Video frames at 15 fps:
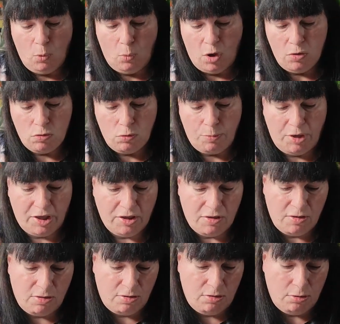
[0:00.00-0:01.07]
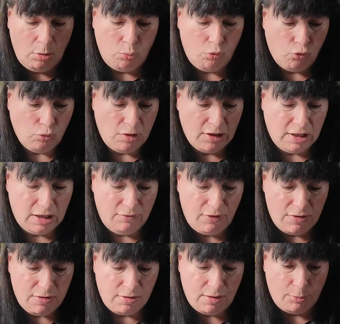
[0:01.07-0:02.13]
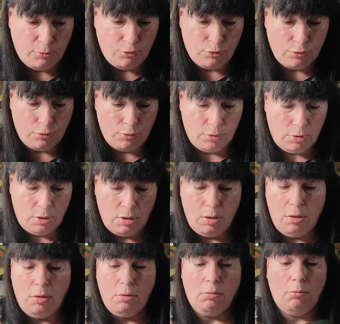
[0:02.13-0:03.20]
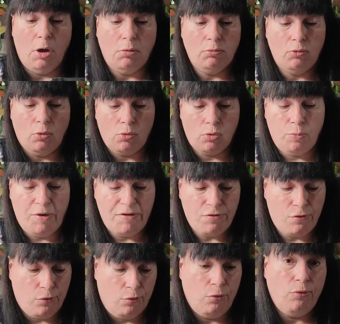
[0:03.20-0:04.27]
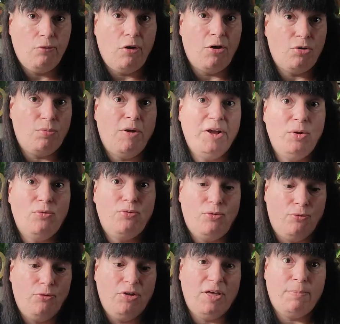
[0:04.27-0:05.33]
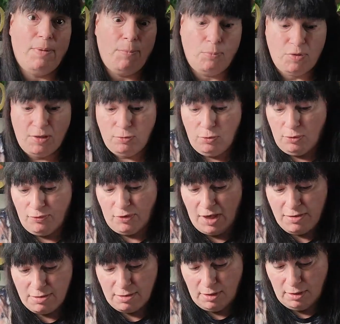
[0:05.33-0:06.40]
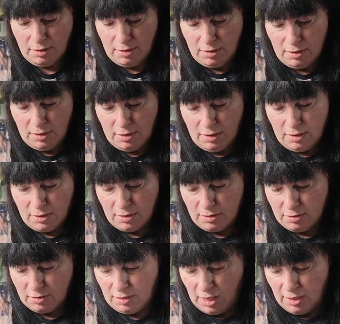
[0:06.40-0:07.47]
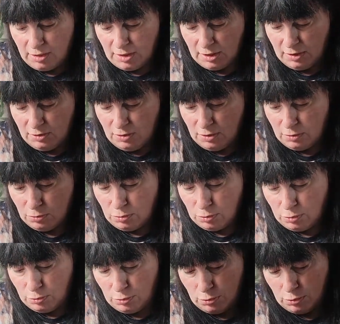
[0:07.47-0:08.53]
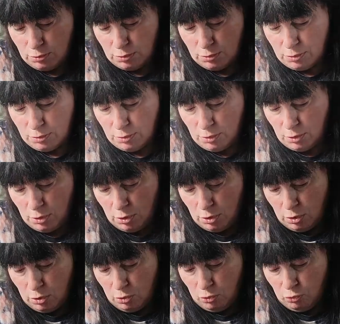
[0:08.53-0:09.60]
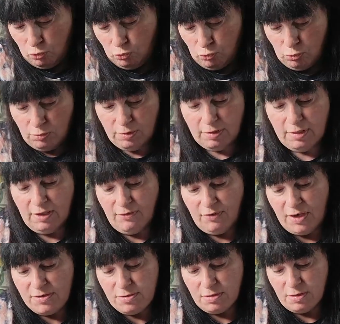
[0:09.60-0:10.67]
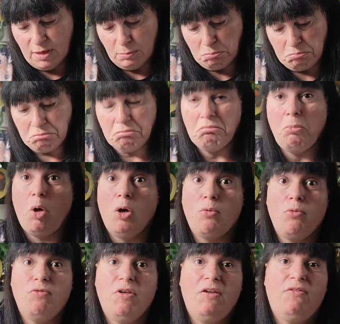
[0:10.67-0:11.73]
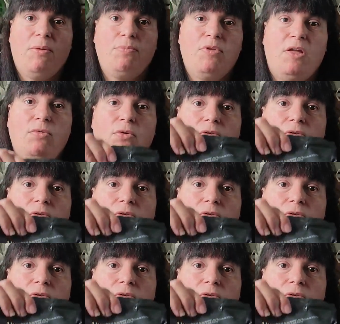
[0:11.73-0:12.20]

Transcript: Ouais, c'est pareil qu'ici, et puis tout écrit français en plus. Ouais, donc je pense que, franchement, il le font venir même peut-être de France. Hein. Qu'est-ce qu'il y a écrit dessus tout est français. Bon, écoutez, il y a peut tête